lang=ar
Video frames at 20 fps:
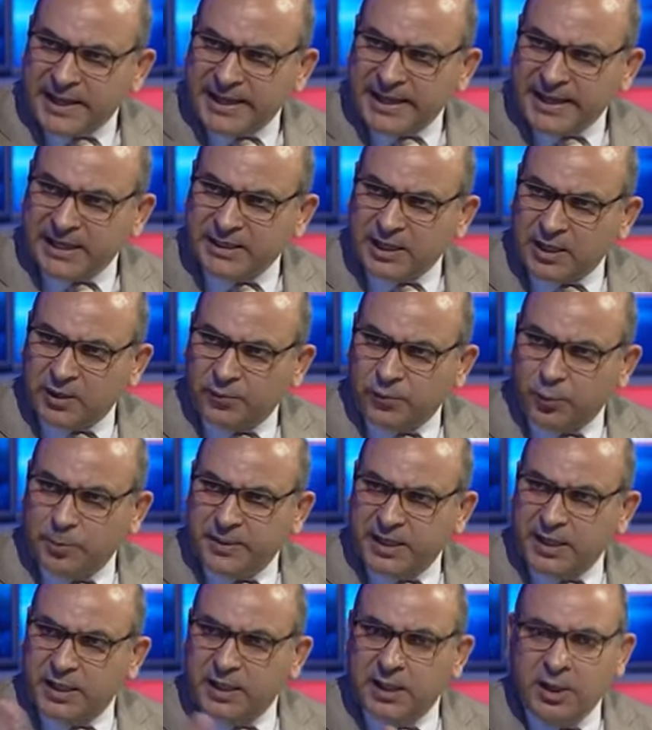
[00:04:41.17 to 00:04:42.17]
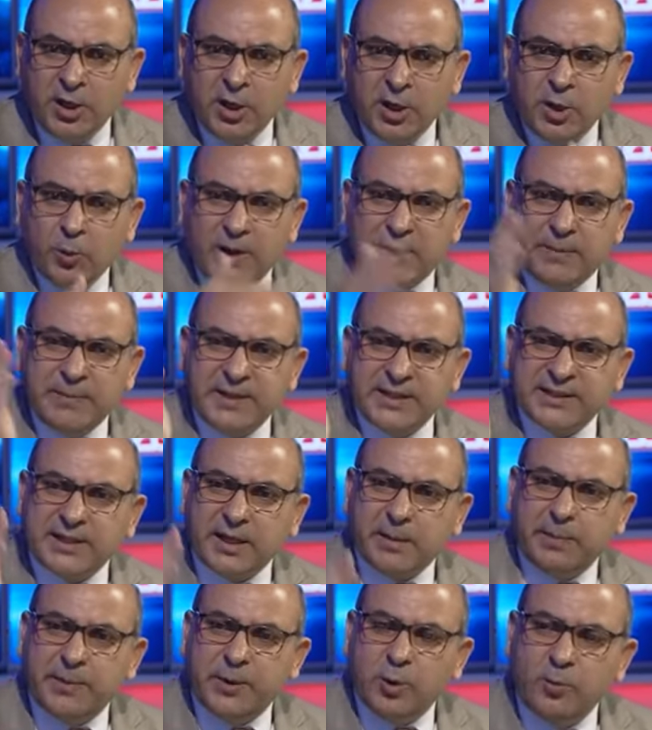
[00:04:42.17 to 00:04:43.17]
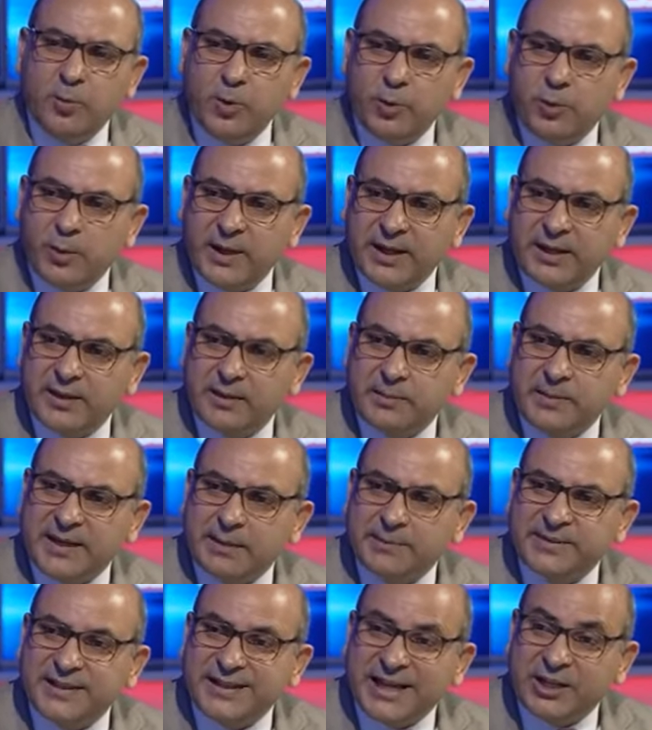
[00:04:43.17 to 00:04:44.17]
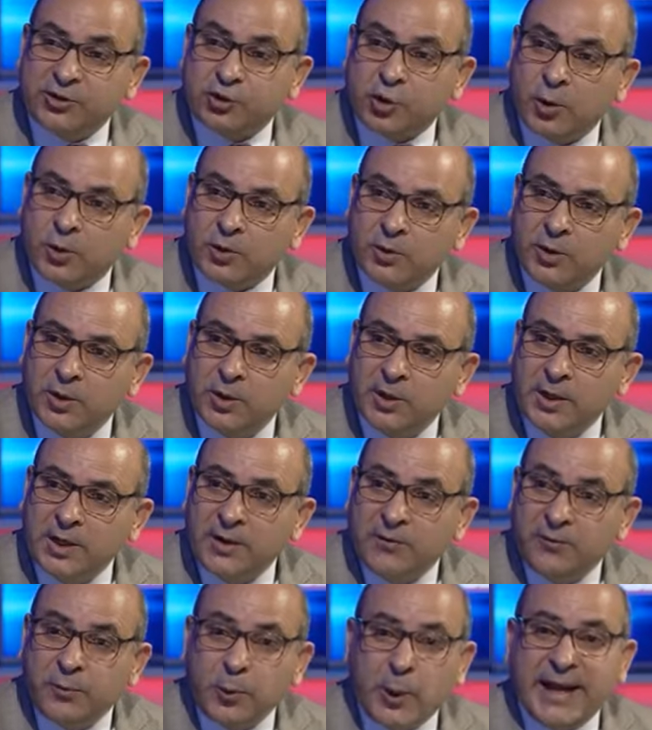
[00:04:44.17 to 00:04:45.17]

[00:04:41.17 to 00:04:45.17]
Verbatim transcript: لا يعترف به ولم يستقبله منذ أكثر من خمسة أشهر نعم.